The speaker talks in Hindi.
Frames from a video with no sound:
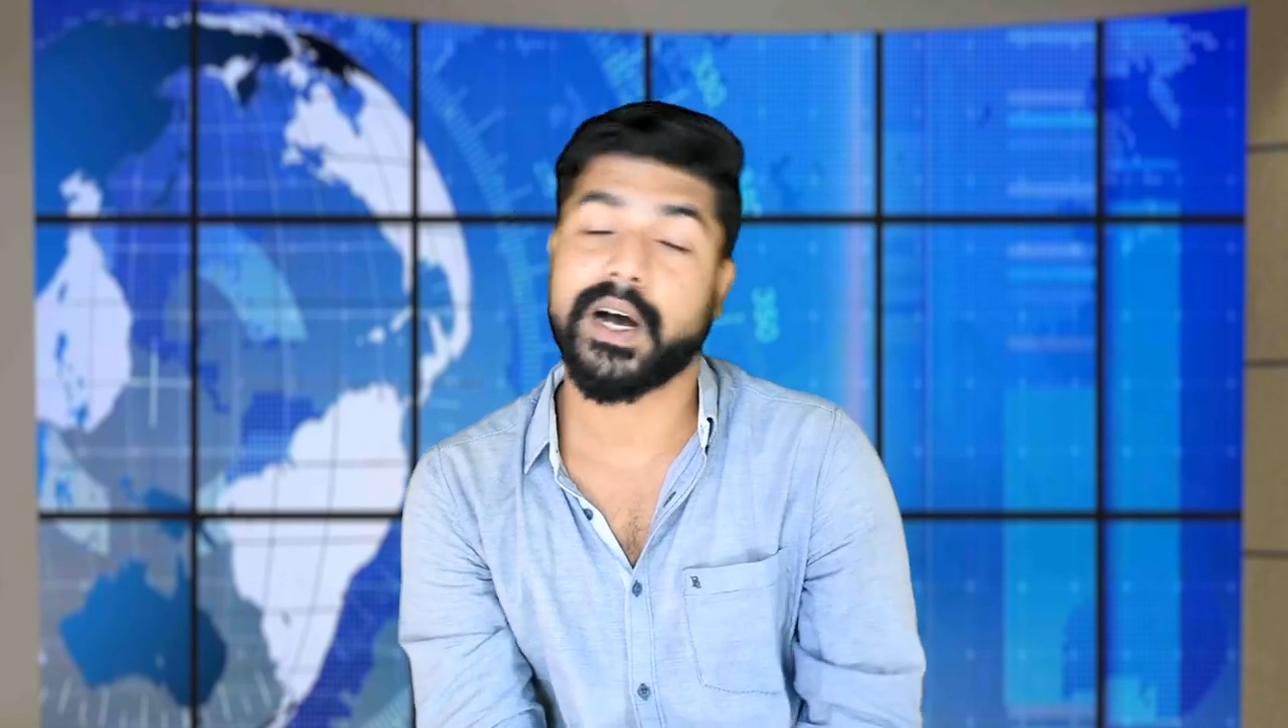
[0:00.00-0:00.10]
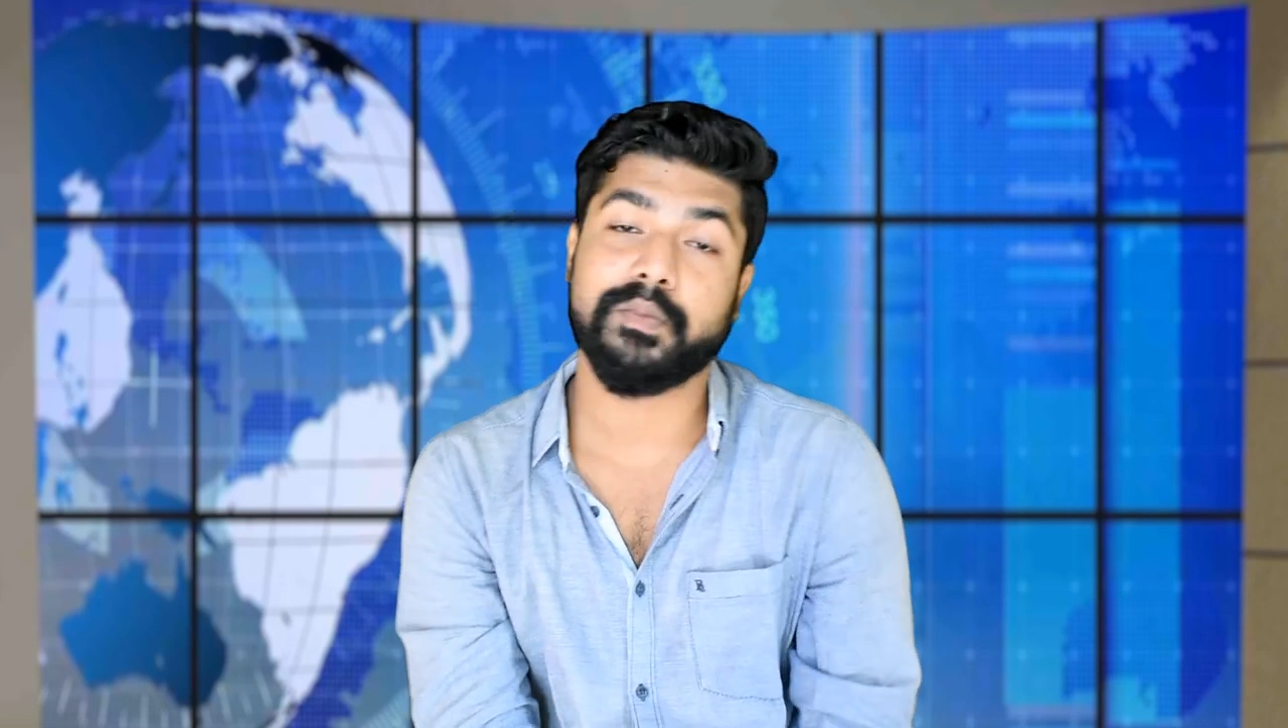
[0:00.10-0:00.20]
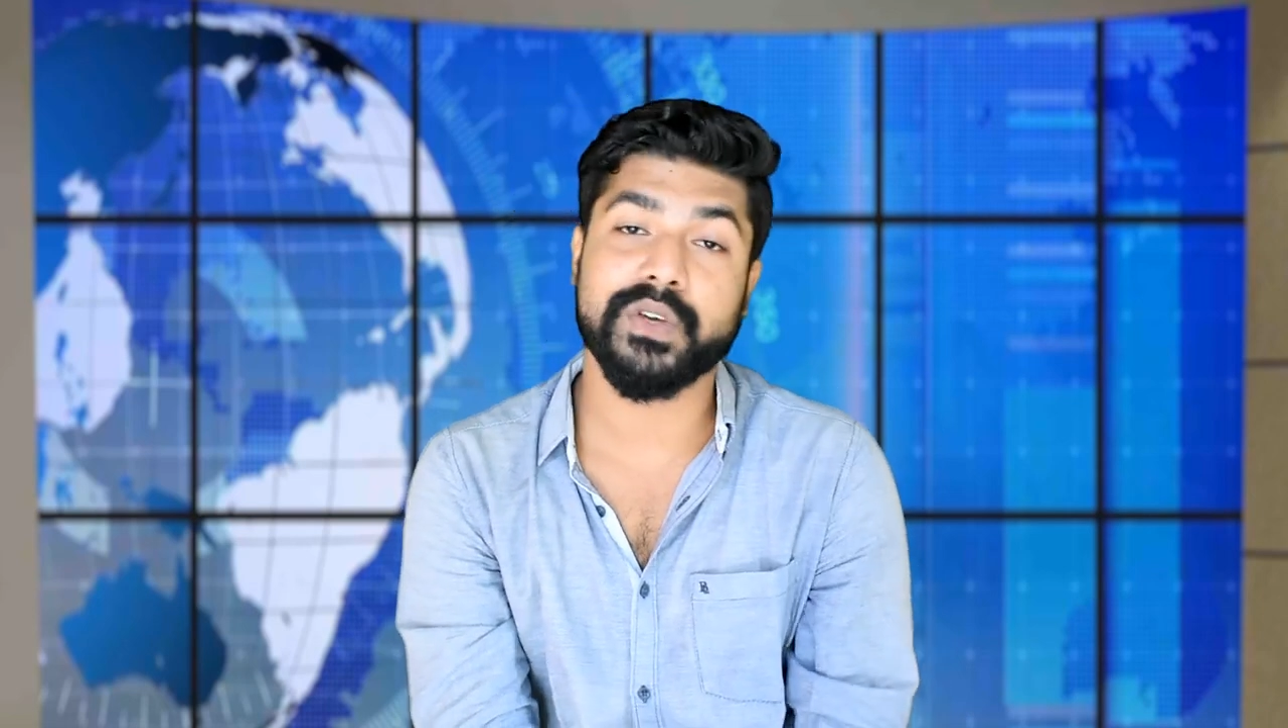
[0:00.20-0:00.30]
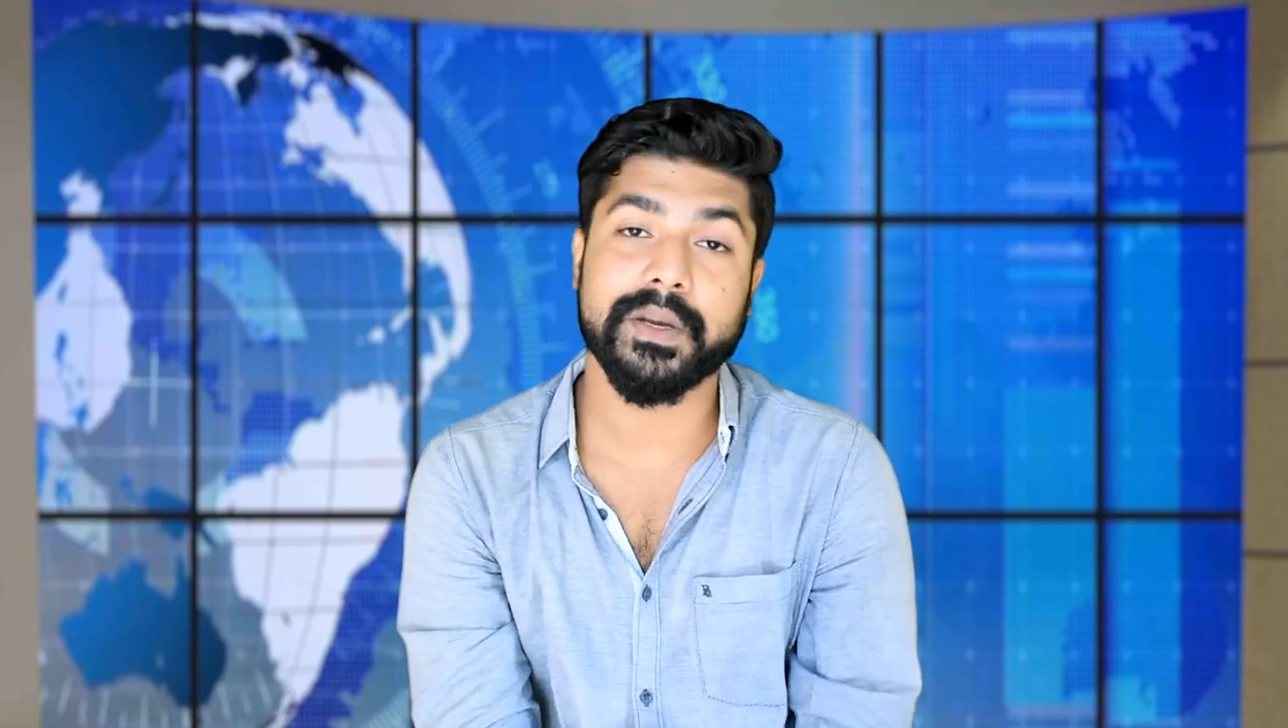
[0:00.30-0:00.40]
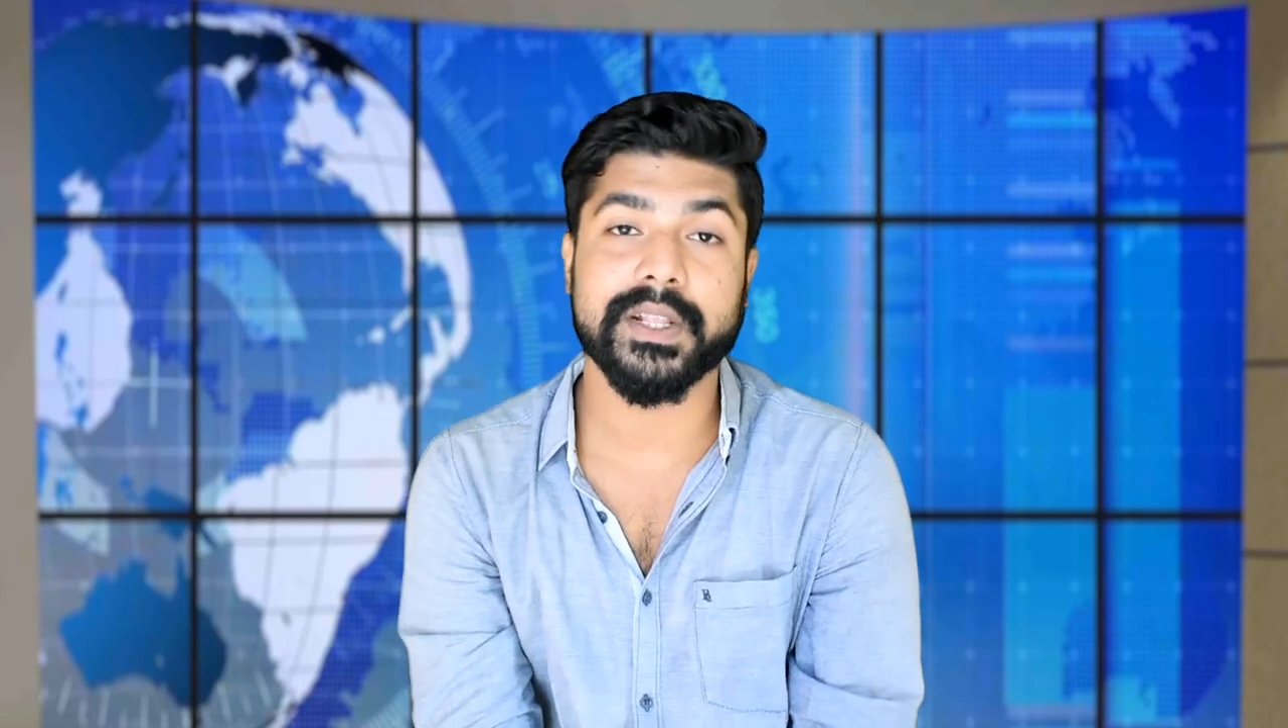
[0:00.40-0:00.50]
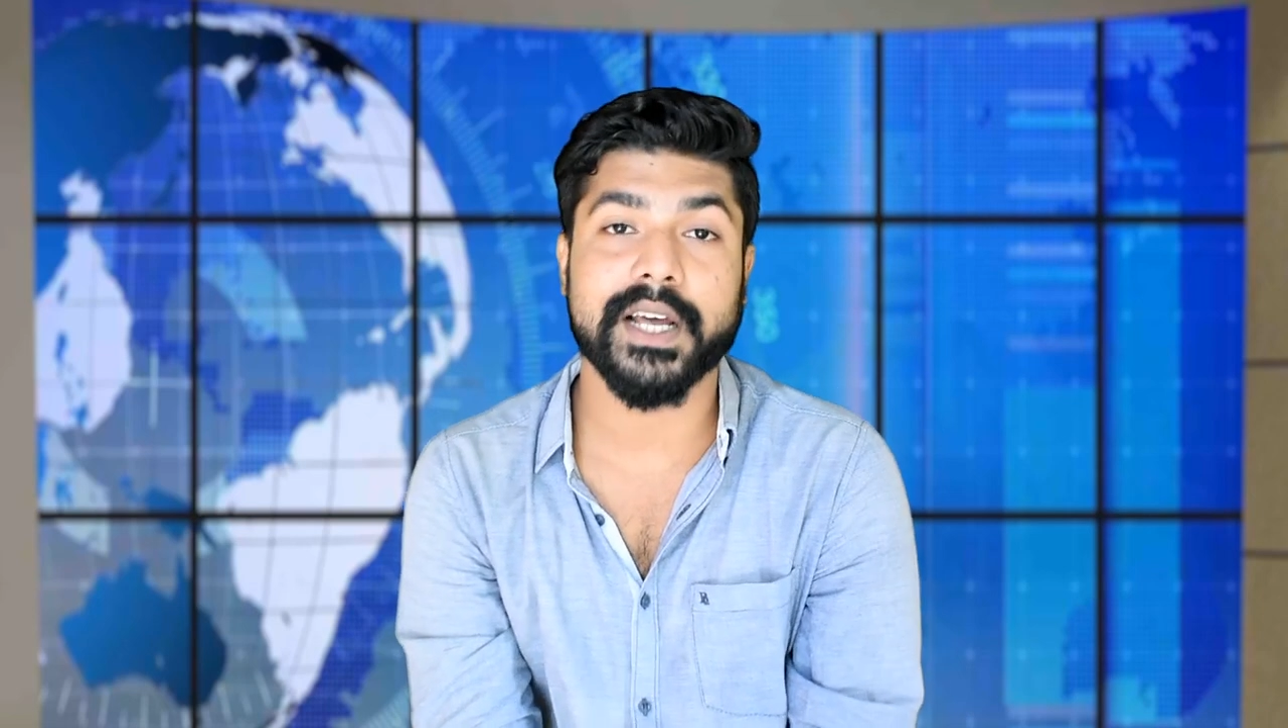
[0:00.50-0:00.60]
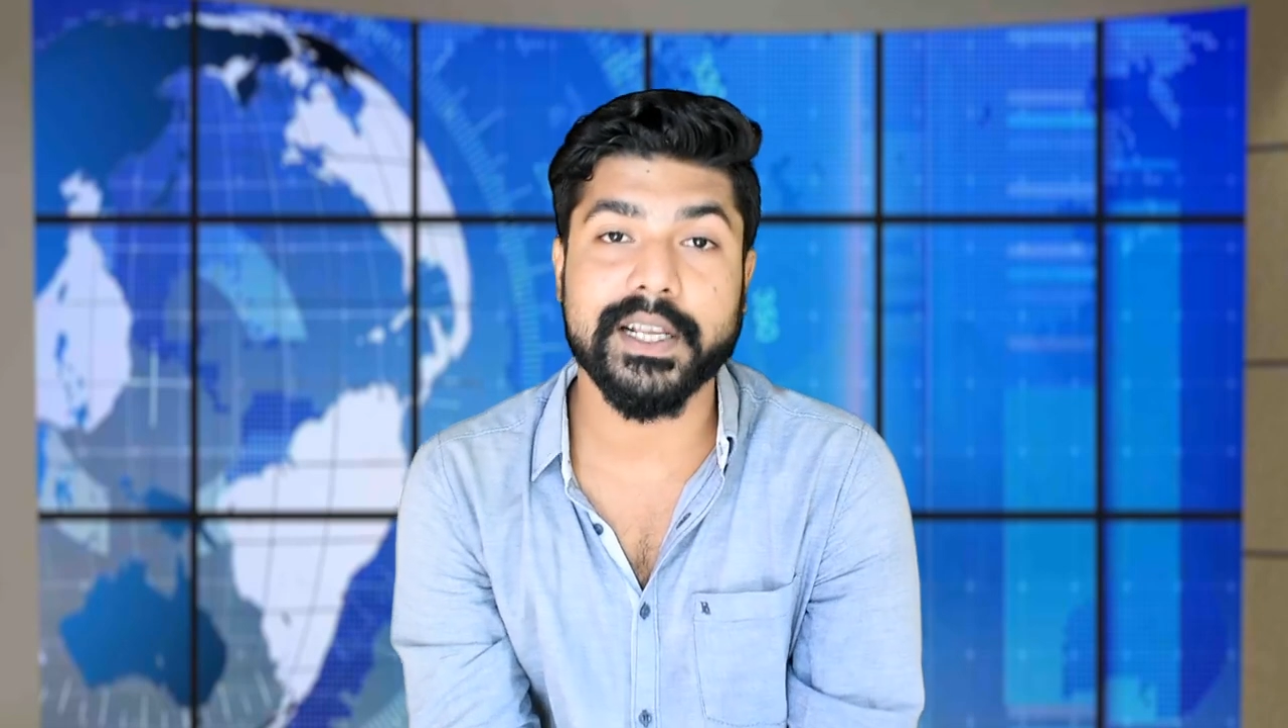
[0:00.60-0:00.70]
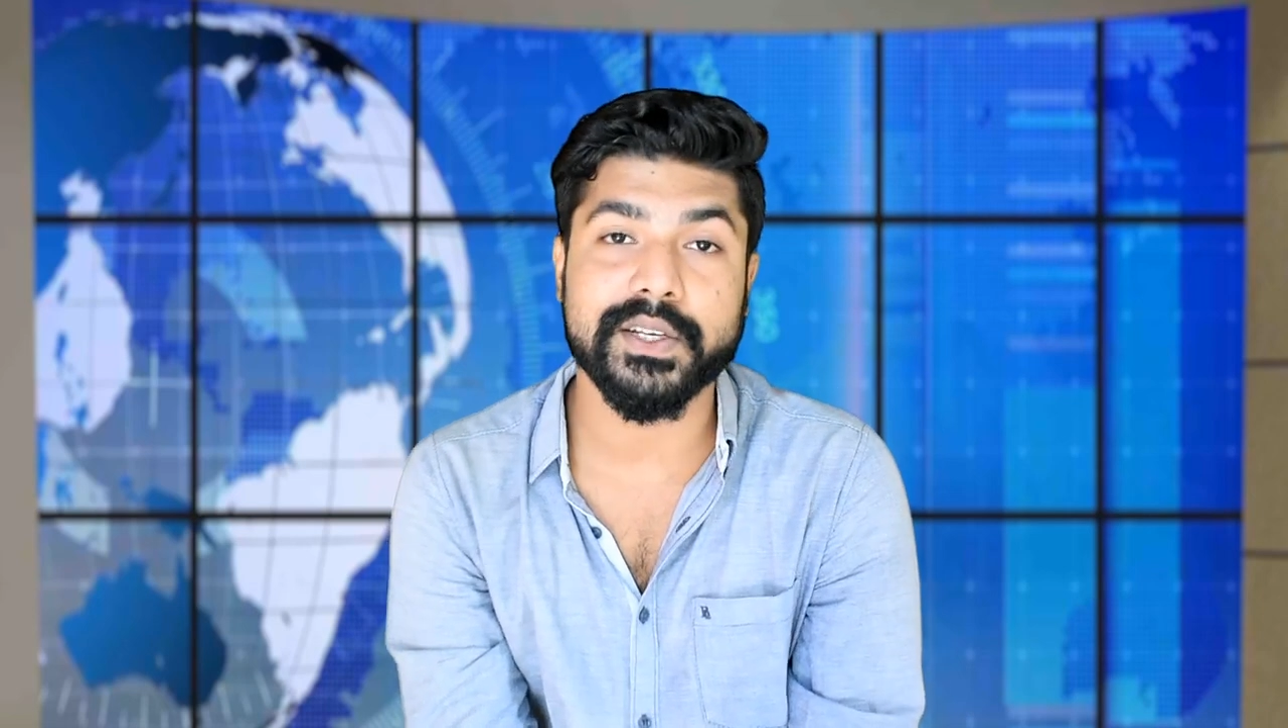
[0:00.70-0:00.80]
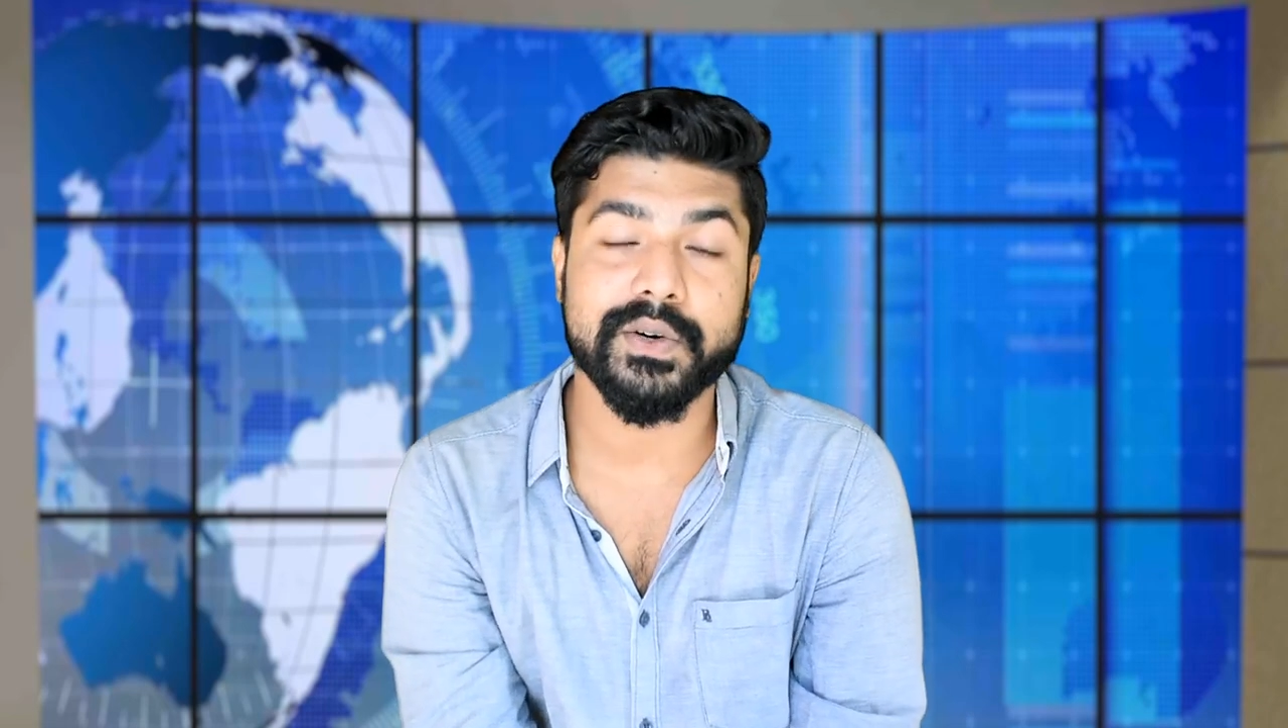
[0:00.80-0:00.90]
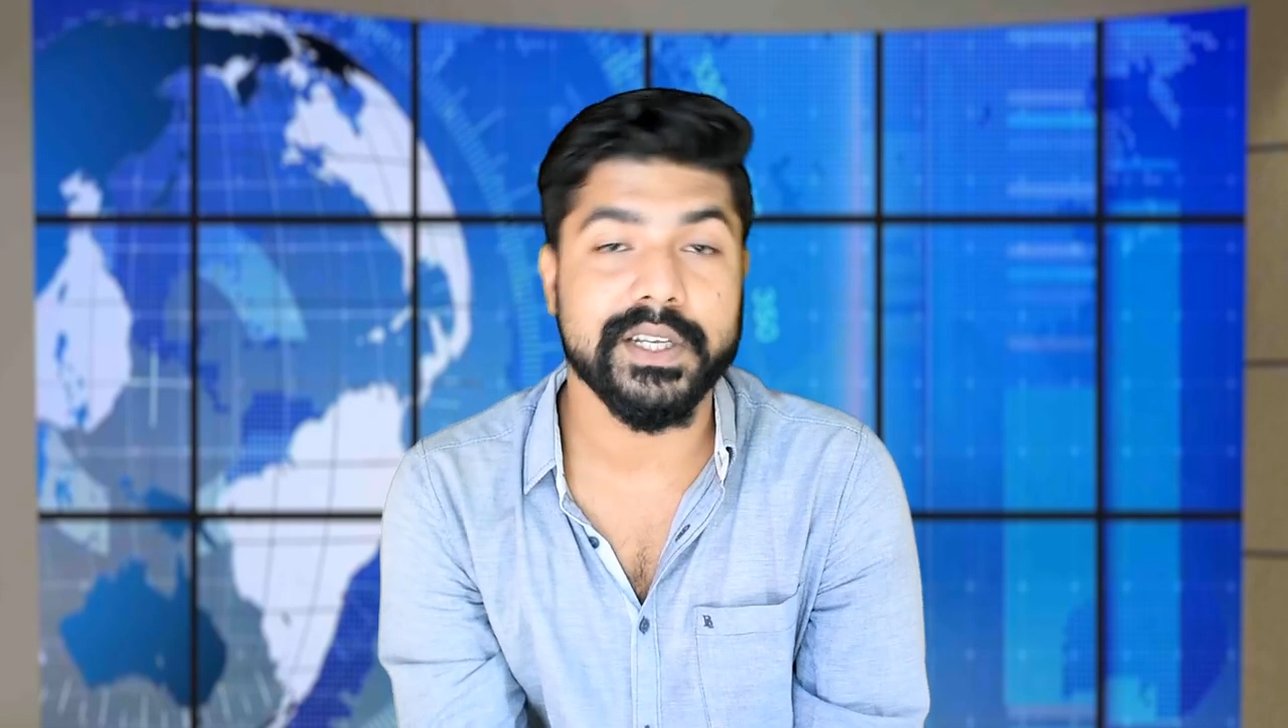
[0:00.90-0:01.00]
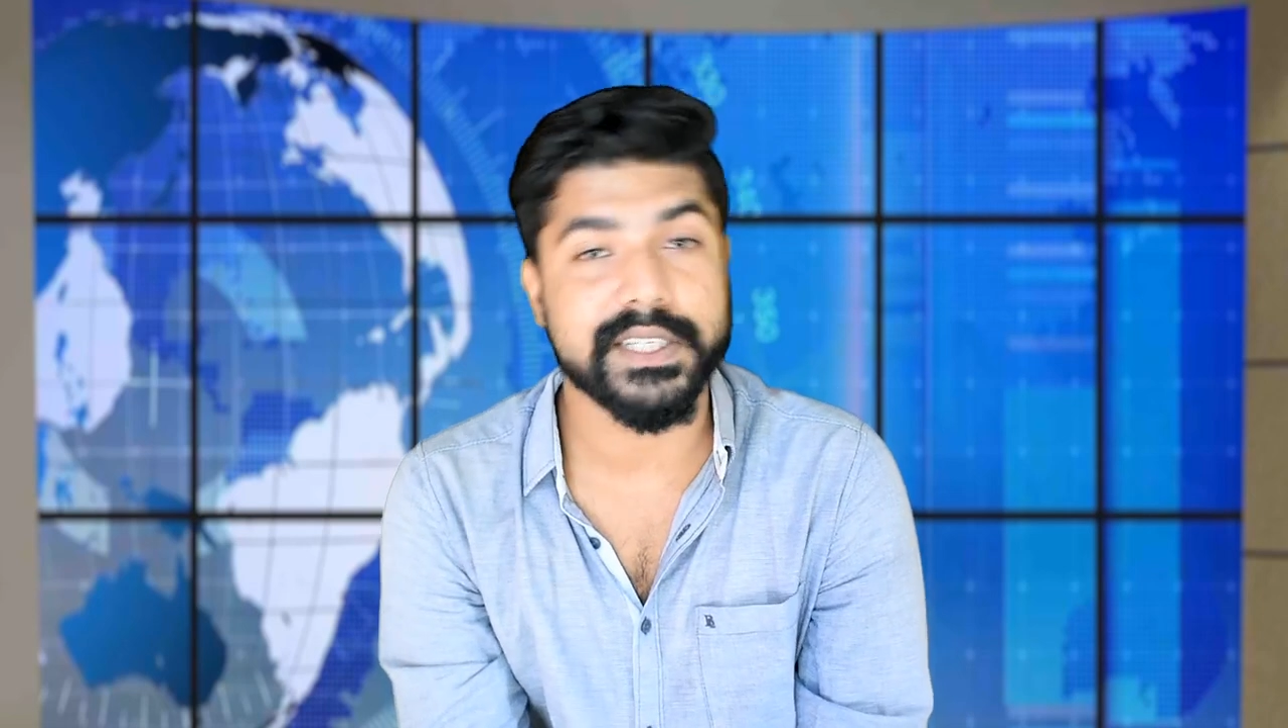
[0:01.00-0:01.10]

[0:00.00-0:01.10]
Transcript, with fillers: आप मुझे बताना जरूर